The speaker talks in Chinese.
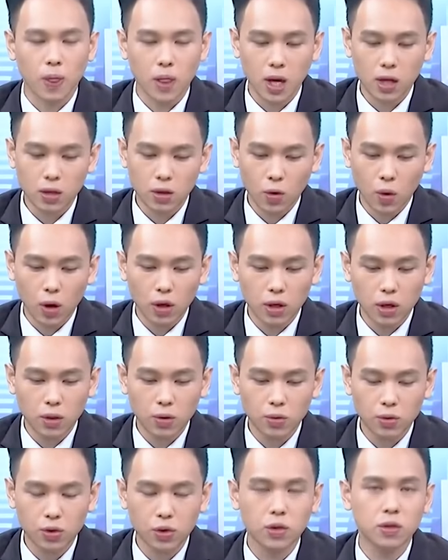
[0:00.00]
它的乖离
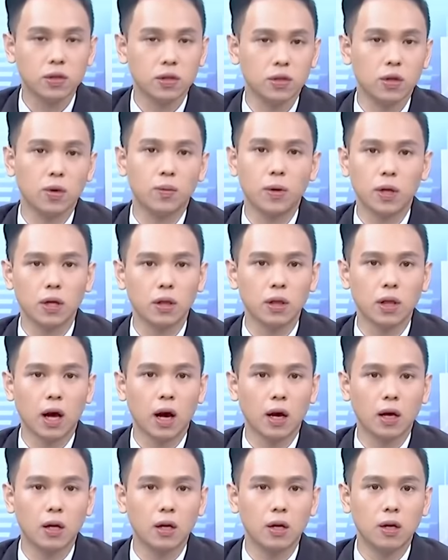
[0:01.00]
率确实都偏
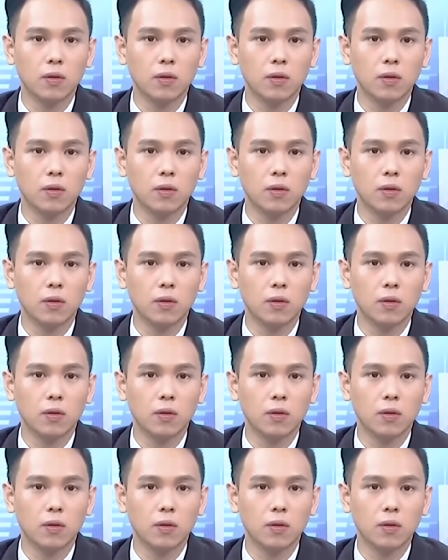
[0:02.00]
大，